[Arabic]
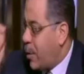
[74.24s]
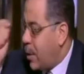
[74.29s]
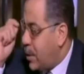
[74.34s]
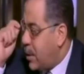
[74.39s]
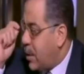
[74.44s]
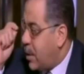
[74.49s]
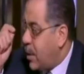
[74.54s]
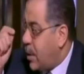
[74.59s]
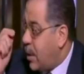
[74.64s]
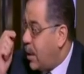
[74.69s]

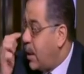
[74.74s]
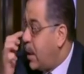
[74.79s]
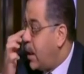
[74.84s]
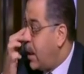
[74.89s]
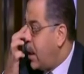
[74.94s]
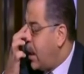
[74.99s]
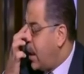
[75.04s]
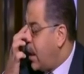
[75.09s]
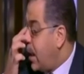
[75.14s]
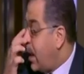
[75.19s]
النضاره
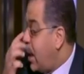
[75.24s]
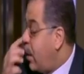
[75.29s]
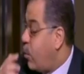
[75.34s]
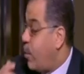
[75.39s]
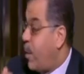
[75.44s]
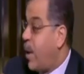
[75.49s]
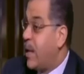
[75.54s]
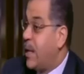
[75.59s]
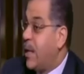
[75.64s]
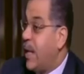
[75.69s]
او
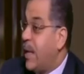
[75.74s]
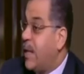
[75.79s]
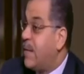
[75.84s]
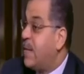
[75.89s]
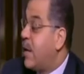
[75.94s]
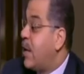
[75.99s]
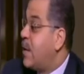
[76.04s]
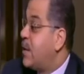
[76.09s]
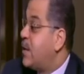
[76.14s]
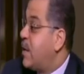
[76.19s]
بعض
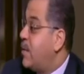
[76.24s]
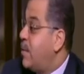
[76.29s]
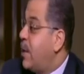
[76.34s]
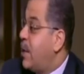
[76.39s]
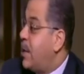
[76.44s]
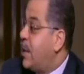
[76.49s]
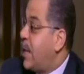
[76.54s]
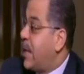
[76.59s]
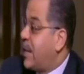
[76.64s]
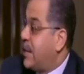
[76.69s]
الاجهزه الخاصه
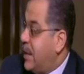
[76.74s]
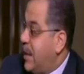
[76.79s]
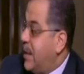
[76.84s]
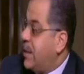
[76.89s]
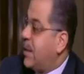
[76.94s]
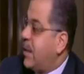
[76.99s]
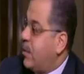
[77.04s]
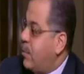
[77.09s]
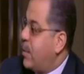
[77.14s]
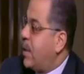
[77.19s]

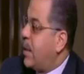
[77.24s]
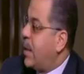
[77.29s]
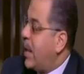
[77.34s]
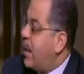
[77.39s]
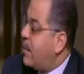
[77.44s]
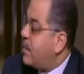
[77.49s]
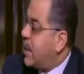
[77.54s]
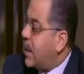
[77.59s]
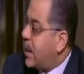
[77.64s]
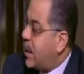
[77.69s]
بالتخسيس او
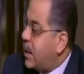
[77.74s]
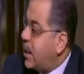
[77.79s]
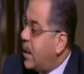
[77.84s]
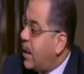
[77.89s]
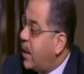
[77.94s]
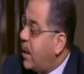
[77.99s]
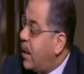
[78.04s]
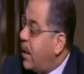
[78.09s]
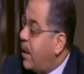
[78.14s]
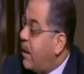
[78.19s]
كلام زي
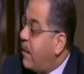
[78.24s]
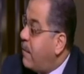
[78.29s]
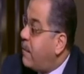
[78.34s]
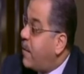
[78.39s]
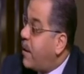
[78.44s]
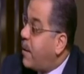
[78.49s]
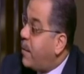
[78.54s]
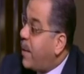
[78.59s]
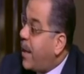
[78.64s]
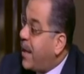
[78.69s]
كده
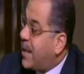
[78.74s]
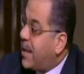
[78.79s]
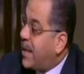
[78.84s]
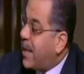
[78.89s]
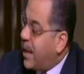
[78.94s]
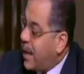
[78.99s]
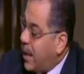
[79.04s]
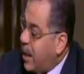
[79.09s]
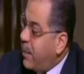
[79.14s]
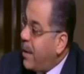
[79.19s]
فبقت
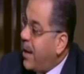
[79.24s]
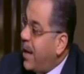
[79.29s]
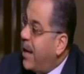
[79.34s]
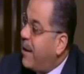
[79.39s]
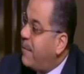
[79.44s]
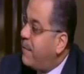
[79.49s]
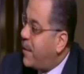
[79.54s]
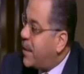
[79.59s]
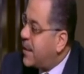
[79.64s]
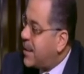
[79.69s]
تقريبا
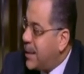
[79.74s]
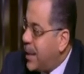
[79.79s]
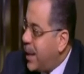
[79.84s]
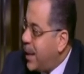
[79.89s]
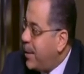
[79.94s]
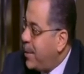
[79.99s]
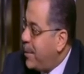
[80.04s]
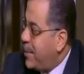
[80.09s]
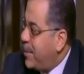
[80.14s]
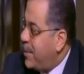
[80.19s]

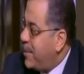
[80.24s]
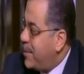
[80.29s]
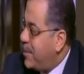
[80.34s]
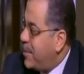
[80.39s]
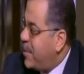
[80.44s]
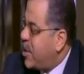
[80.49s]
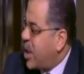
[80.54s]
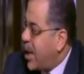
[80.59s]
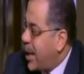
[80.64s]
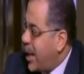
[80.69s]
انفسنا
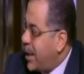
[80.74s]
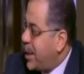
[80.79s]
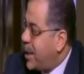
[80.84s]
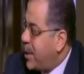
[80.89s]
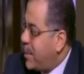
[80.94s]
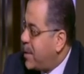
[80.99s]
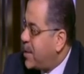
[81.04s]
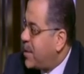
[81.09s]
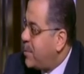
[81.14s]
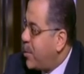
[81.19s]
مش
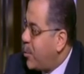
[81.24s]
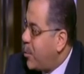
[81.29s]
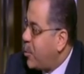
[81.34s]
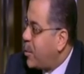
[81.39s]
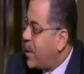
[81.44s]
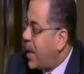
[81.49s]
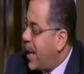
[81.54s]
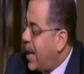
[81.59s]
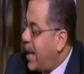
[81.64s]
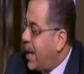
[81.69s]
حياتنا بس
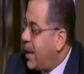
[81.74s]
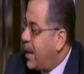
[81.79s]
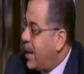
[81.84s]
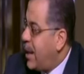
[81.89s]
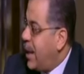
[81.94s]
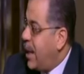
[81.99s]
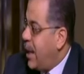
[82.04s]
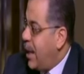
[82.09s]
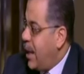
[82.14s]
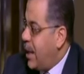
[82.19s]
موجوده على
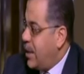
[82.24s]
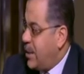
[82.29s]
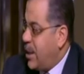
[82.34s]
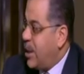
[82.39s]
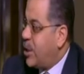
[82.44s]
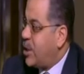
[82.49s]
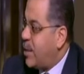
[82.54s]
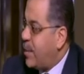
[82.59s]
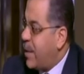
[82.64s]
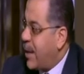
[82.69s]

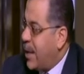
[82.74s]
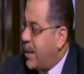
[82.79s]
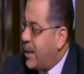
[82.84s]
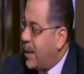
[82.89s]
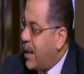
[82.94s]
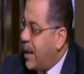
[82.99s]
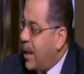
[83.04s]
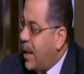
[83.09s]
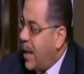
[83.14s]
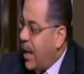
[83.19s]
هذه الشبكات
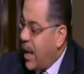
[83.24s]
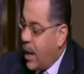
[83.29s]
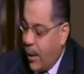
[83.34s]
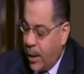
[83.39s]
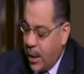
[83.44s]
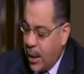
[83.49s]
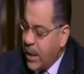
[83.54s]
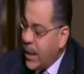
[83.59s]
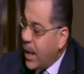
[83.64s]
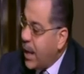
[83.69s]
لو
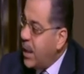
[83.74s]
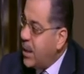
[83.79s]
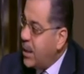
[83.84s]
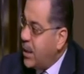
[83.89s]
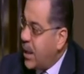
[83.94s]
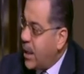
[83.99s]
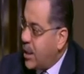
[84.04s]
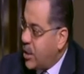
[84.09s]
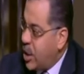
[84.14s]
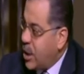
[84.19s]
حضرتك
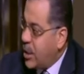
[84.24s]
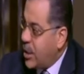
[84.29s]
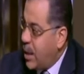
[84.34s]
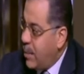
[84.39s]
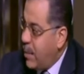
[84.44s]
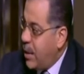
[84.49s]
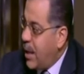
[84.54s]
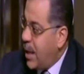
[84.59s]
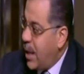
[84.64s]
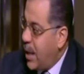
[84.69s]
دخلتي عشان
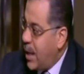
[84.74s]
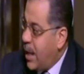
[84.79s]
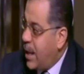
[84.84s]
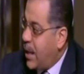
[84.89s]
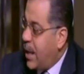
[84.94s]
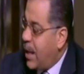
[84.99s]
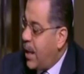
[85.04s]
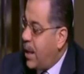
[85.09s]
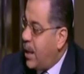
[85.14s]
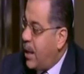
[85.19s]
تعملي
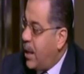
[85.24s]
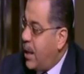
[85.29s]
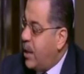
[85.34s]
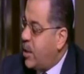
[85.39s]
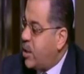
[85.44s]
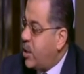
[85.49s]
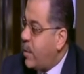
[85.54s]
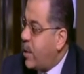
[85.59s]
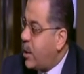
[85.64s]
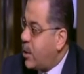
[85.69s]
اعلان على
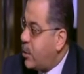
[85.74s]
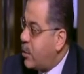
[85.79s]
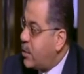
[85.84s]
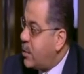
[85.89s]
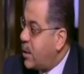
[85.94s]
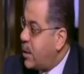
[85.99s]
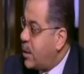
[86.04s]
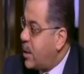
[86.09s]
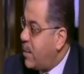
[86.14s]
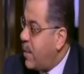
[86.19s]
اي شبكه
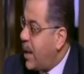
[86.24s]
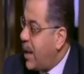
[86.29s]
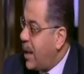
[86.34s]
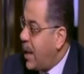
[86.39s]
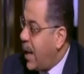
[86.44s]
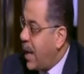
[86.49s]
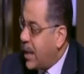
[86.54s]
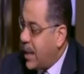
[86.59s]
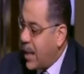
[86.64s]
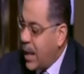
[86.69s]
تواصل
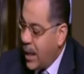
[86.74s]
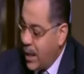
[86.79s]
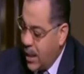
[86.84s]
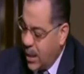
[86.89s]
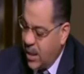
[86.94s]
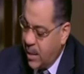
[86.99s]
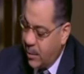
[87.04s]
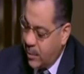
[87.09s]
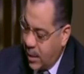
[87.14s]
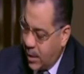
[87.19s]
اجتماعي هتلاقي ان
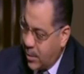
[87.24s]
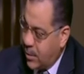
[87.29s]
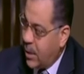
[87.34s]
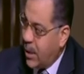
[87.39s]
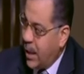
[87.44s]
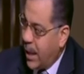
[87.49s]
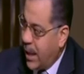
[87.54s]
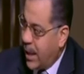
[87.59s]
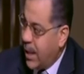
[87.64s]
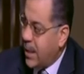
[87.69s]
انت
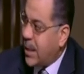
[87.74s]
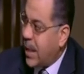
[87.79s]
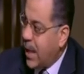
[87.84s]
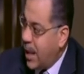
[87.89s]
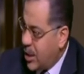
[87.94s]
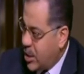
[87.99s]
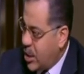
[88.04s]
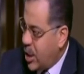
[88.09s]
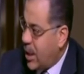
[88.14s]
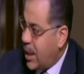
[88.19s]
بتختاري حاجات
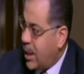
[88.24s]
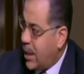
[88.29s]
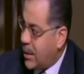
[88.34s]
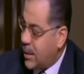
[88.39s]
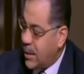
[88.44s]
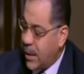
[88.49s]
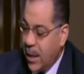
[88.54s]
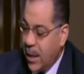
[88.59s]
على شاكله